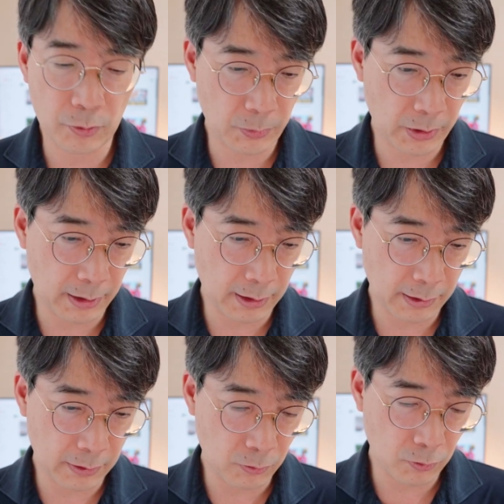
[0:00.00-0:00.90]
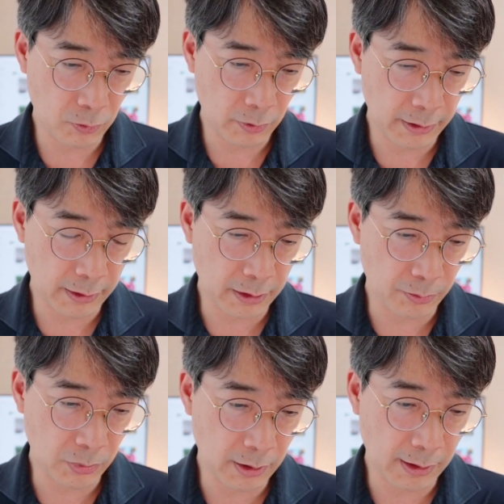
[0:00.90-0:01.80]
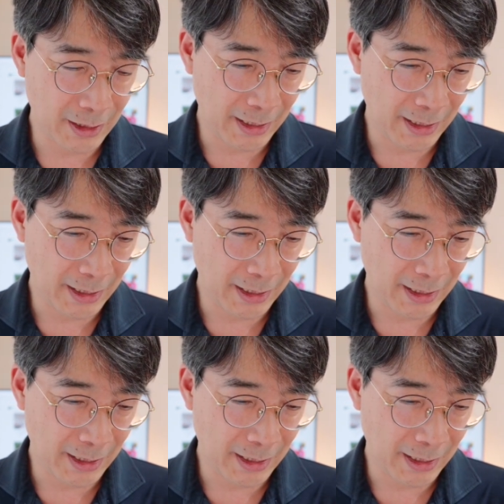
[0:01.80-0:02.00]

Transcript: 싶다라고 이야기합니다.